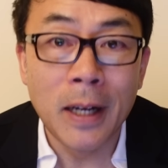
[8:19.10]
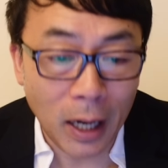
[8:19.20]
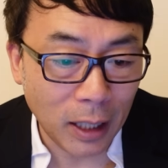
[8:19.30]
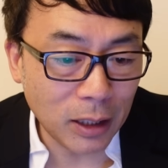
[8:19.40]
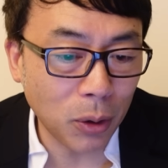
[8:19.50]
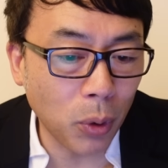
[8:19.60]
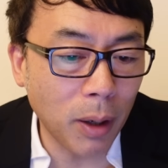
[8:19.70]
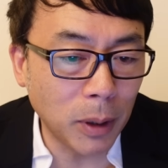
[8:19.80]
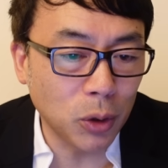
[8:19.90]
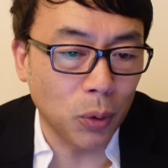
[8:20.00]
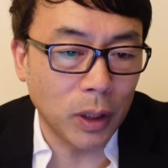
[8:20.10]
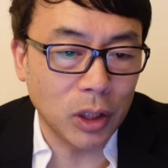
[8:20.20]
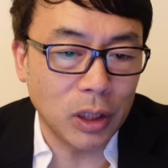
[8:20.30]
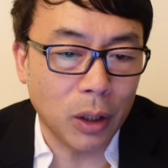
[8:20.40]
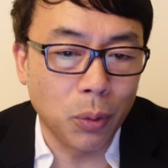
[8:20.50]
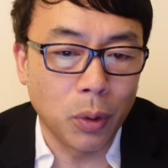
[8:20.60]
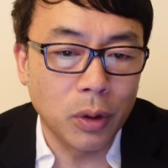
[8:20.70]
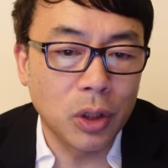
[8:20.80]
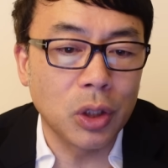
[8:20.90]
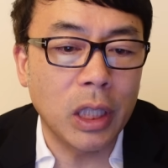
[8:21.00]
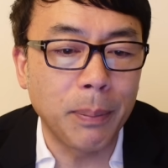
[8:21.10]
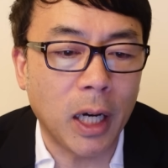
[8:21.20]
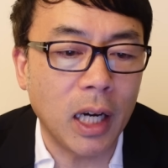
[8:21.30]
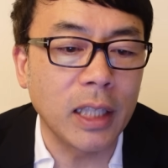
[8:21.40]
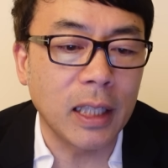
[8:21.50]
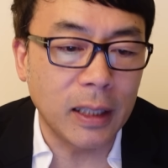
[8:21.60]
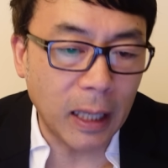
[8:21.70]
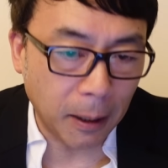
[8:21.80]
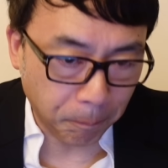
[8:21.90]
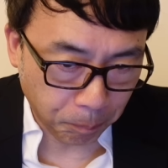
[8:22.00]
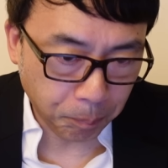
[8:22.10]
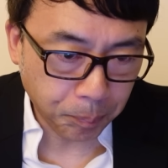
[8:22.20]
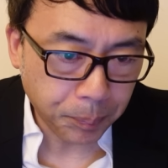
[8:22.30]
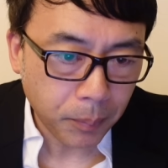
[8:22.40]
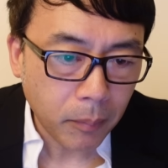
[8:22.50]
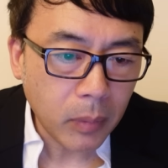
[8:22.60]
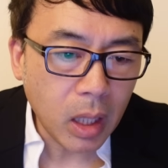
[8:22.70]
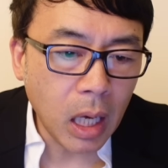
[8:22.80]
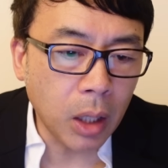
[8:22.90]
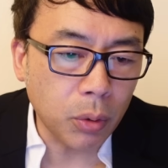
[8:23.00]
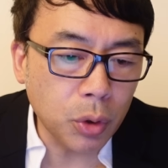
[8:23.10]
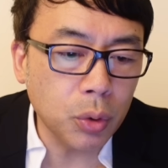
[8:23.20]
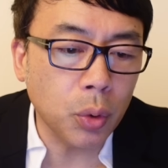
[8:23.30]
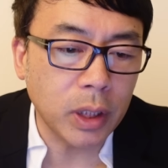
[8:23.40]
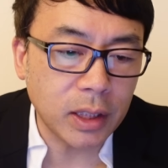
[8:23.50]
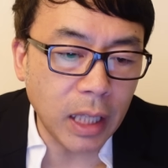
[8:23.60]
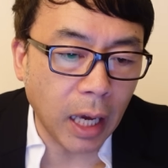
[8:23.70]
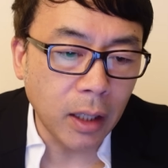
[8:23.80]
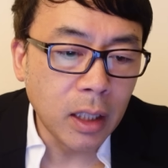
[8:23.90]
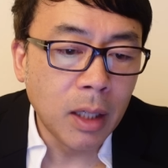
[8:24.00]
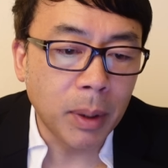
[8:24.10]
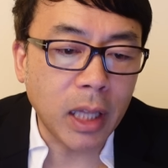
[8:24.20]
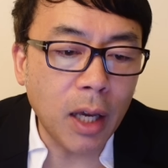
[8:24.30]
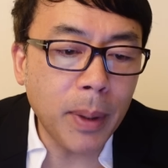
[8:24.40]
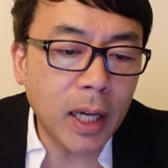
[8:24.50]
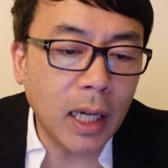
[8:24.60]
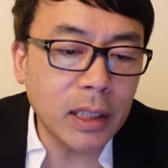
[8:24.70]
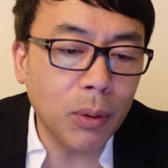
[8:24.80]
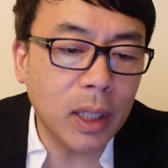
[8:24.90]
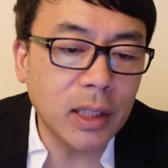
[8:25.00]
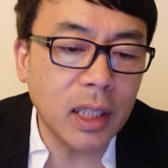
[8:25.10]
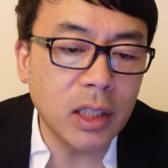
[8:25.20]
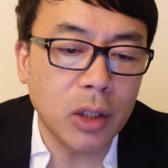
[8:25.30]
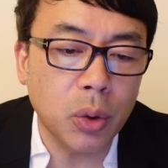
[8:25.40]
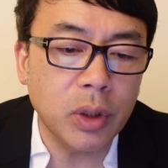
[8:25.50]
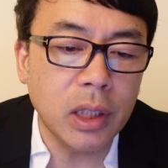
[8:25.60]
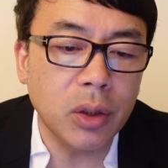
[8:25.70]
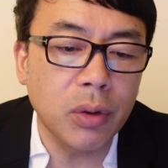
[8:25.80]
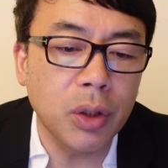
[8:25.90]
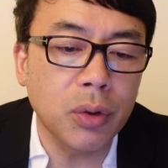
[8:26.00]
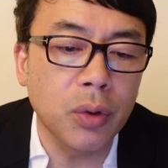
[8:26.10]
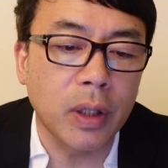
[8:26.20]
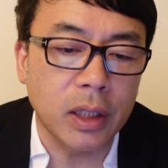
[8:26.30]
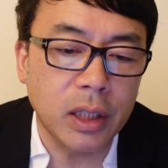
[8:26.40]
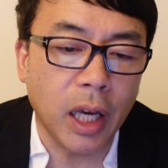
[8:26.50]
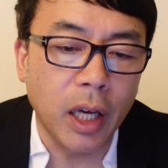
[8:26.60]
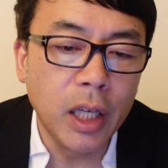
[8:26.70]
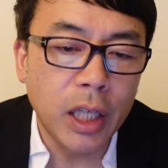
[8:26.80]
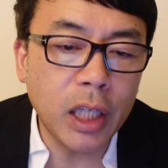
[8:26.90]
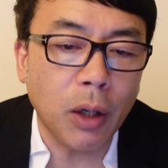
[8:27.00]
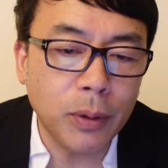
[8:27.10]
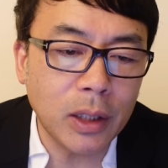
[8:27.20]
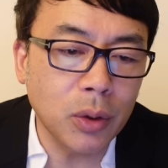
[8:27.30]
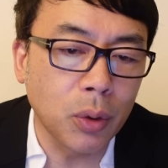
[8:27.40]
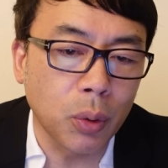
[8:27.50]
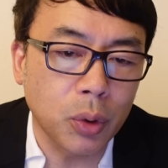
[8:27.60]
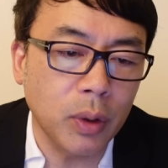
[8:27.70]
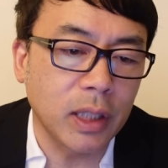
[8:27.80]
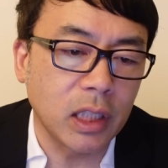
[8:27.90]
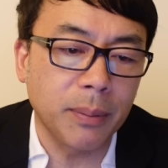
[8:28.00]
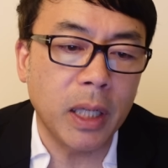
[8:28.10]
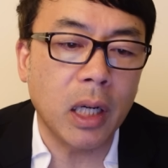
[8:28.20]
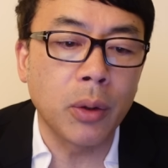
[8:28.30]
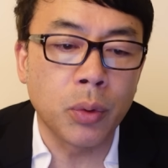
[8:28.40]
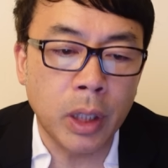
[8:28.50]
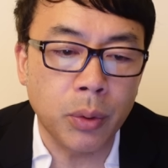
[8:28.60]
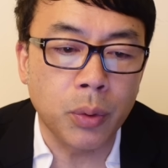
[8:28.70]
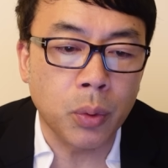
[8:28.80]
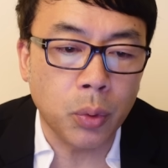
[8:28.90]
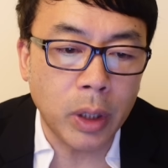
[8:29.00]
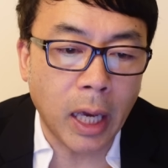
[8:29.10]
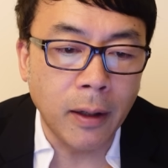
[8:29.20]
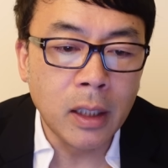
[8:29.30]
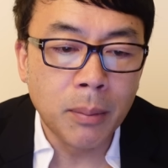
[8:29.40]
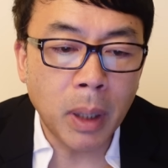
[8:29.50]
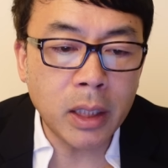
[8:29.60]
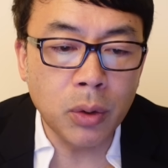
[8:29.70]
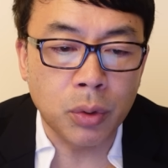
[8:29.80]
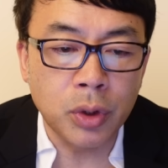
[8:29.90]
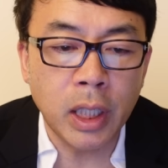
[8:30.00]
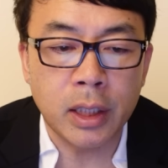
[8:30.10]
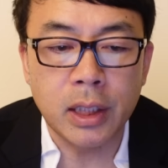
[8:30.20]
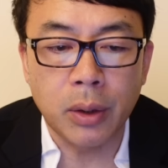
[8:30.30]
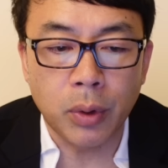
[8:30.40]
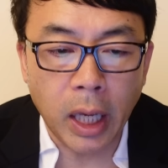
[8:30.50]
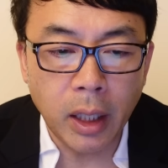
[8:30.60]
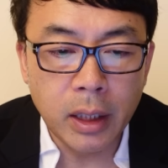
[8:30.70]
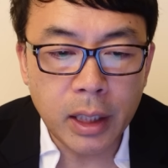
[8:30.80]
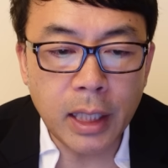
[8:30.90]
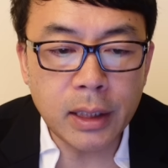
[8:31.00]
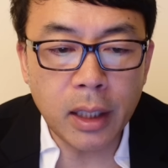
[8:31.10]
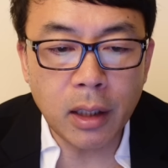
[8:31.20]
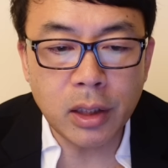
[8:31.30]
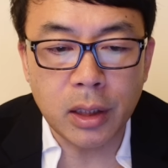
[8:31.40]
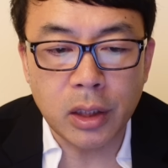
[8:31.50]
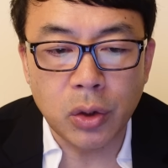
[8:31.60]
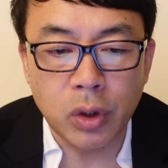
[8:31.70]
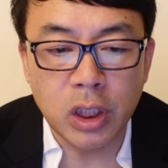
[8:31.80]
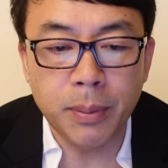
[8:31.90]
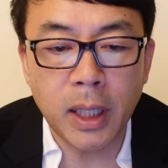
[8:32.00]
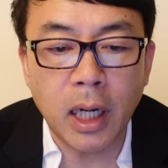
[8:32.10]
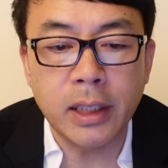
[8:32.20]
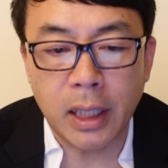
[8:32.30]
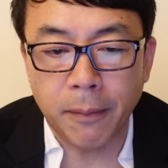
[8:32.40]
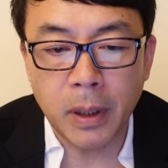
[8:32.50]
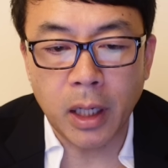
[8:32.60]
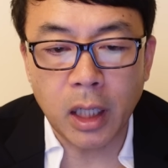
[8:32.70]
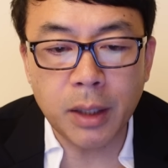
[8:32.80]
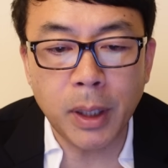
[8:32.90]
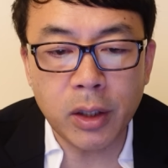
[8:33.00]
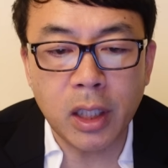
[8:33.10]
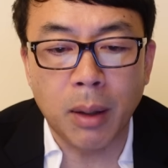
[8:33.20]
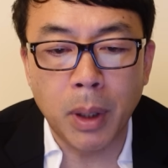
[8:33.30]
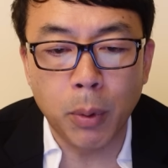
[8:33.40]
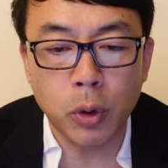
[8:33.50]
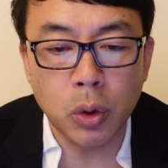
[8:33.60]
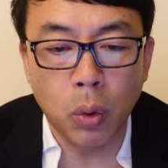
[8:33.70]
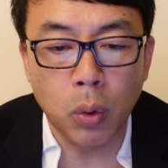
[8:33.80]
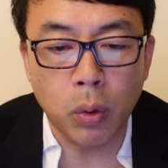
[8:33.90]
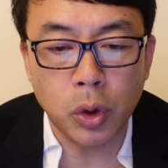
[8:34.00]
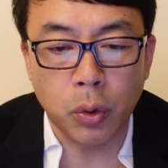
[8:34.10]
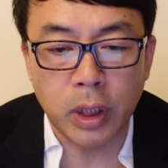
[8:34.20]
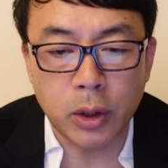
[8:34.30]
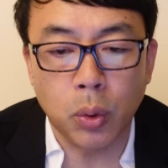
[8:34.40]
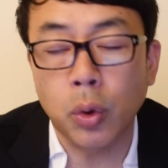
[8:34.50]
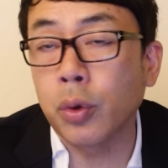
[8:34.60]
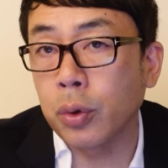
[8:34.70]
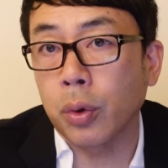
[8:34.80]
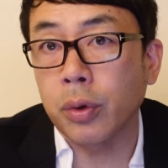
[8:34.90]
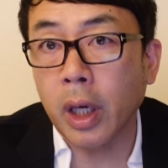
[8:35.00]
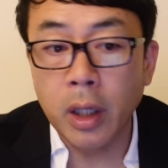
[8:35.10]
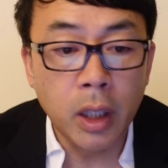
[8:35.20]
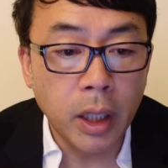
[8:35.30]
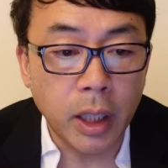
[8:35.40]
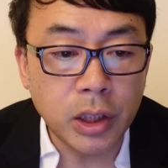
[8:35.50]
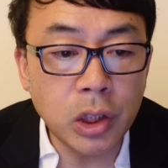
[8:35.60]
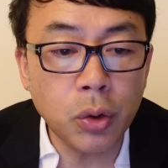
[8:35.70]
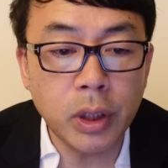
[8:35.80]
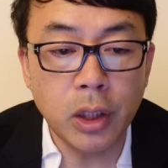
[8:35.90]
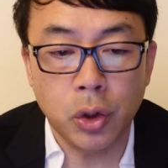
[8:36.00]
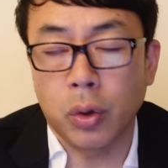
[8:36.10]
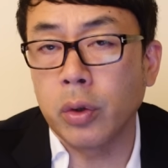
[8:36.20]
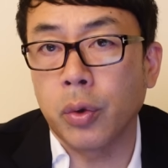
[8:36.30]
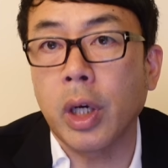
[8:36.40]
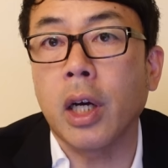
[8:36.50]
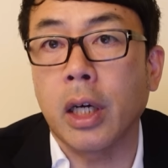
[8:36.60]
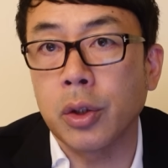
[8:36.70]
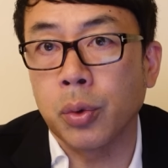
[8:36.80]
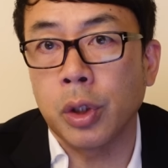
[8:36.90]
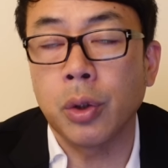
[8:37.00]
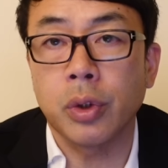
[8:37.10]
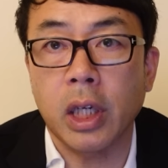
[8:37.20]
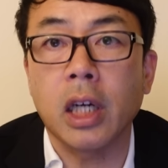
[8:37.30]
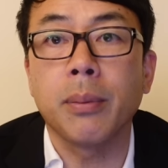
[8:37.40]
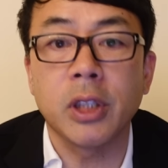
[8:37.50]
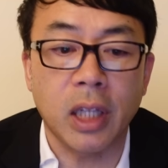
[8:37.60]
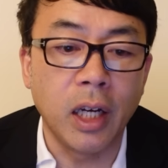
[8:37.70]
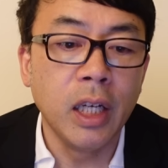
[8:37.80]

はい。で、これはまあちょっと私ね、この続きまあ書いたんで、あの、言うとですね、まあ、対米開戦を決断した直接の理由というのはですね、以下2つの要素で説明可能だということで、牧野国明さんのね、経済学者たちの日米海戦、えー、秋丸期間幻の報告書の謎を解くというね、えー、新潮戦書の中からちょっと引用して書きました。